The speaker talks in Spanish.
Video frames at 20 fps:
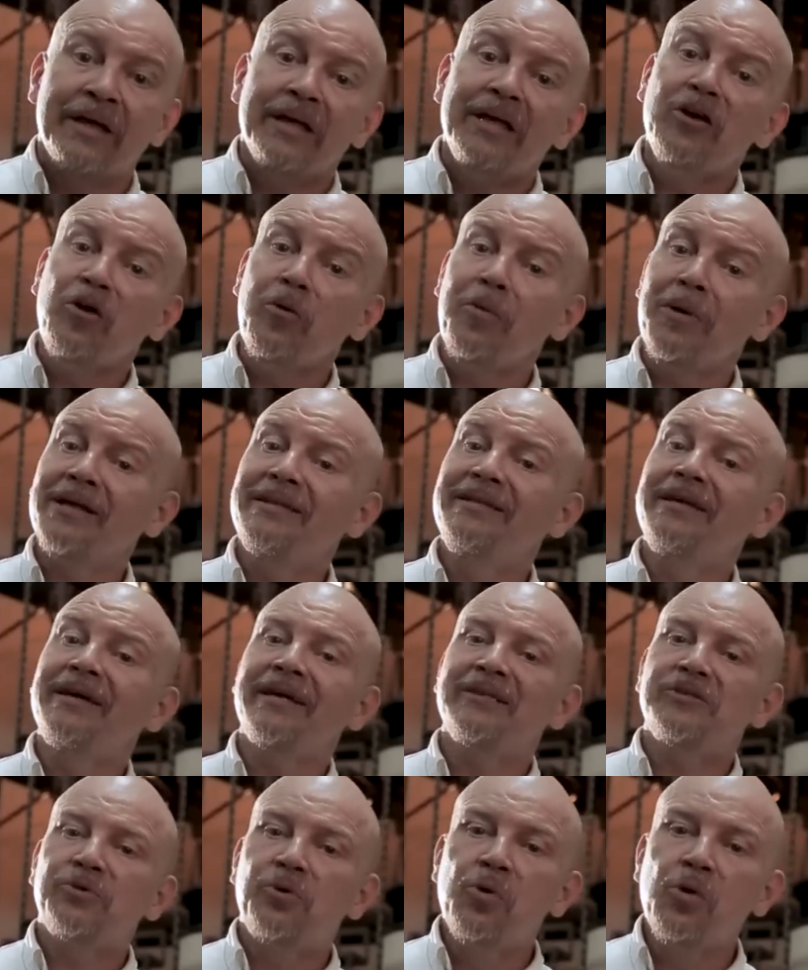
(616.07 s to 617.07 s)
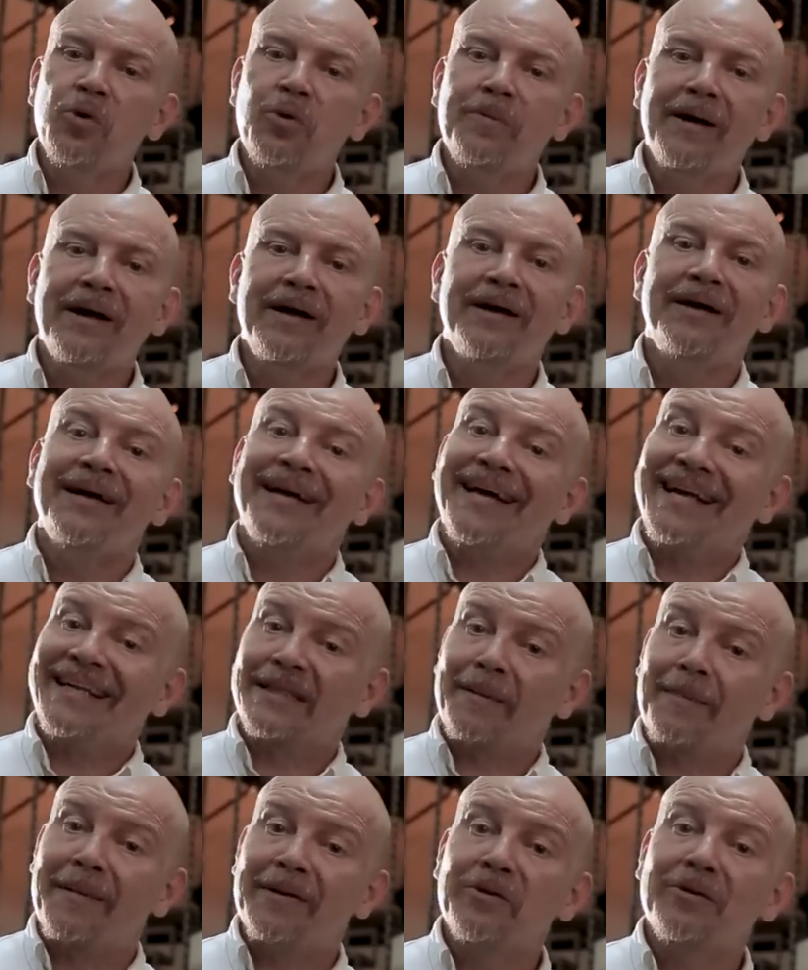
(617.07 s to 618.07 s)
Y como la Tierra es curva, el
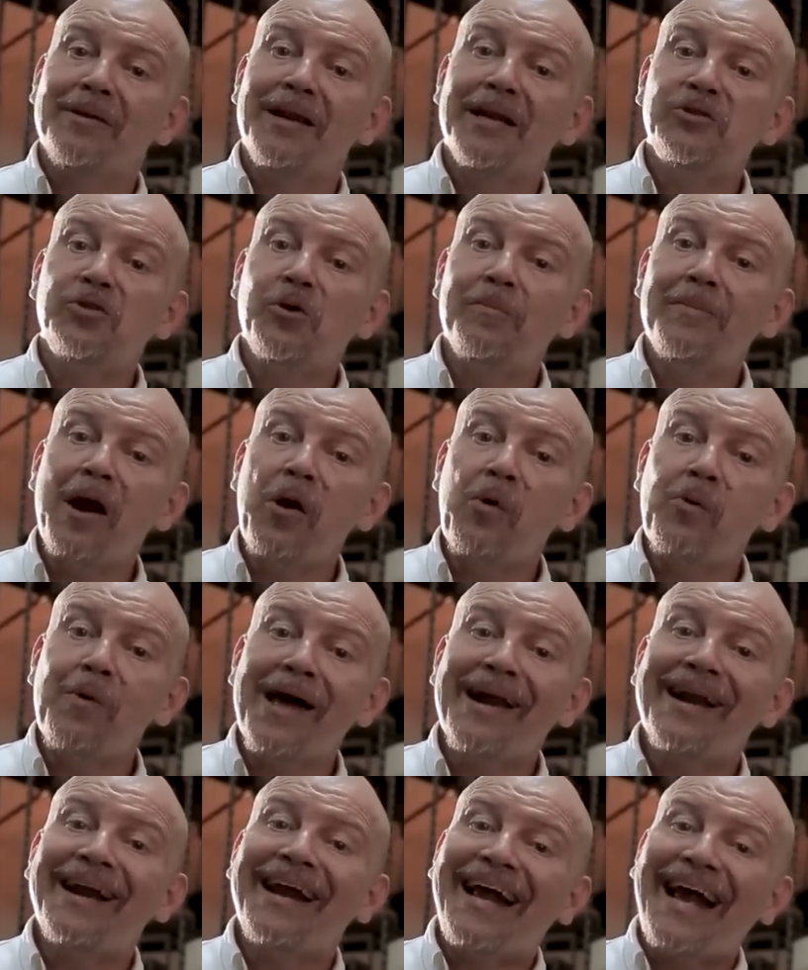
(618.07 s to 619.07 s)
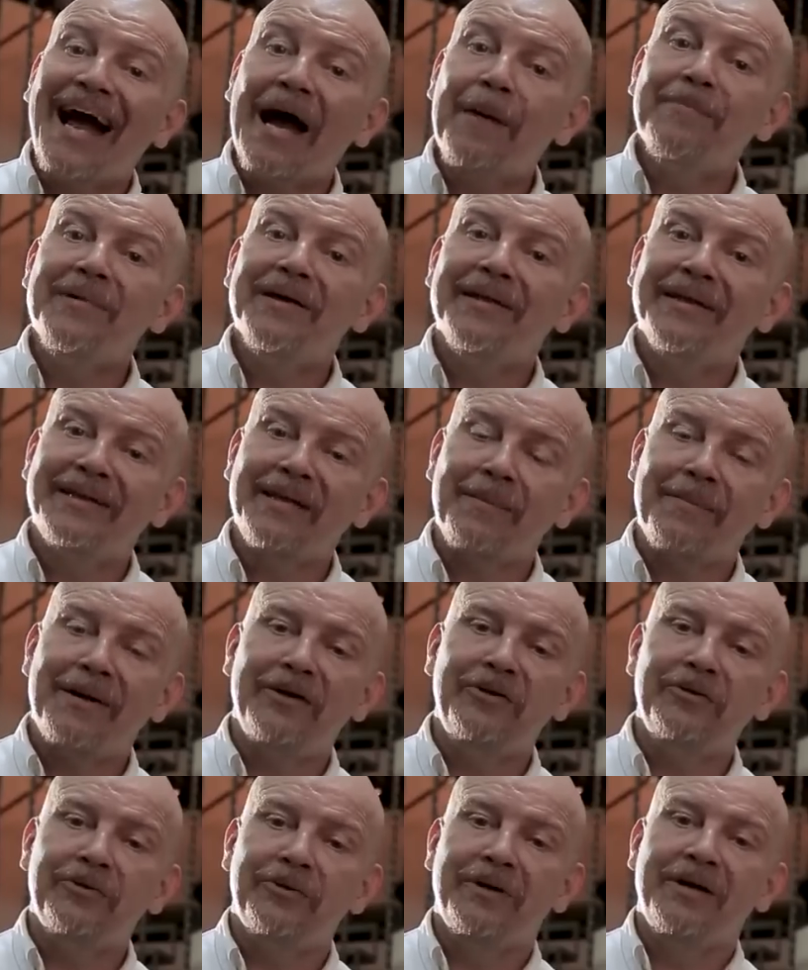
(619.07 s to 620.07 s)
tamaño de la sombra lunar cambia de
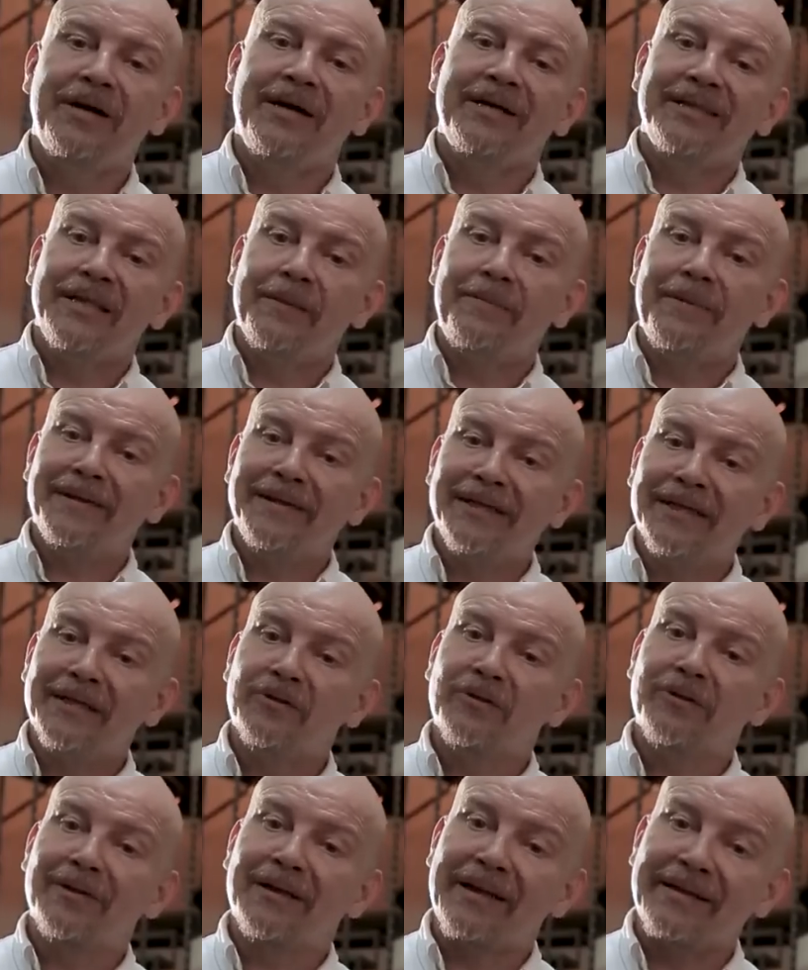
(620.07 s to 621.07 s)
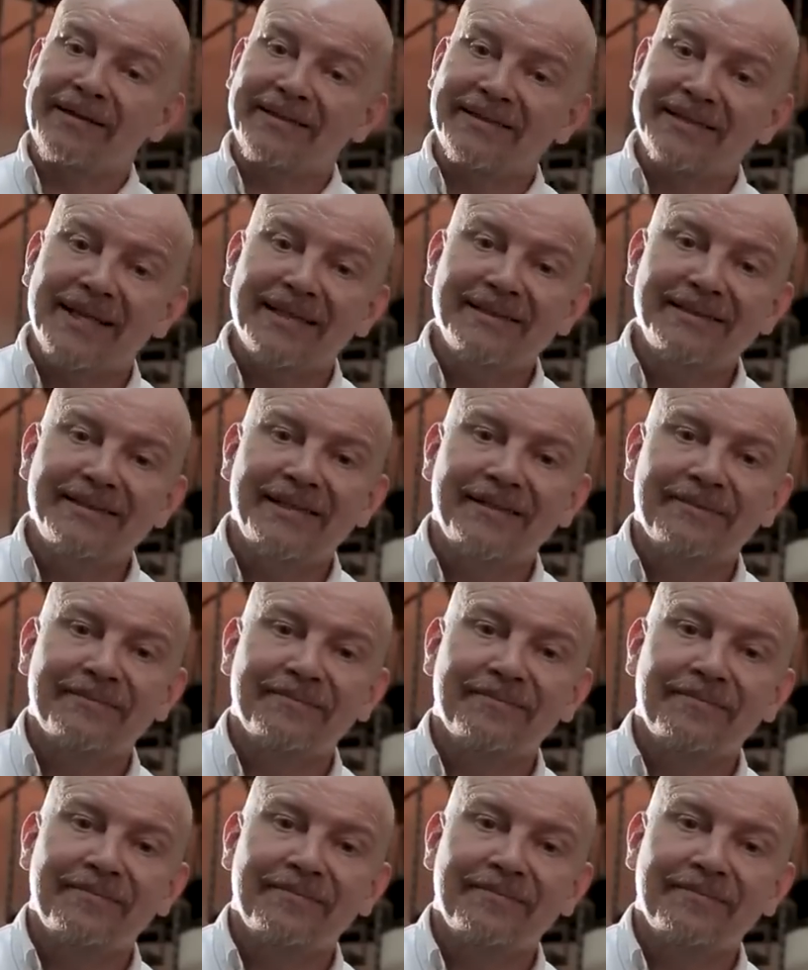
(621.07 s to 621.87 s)
tamaño dependiendo de la distancia.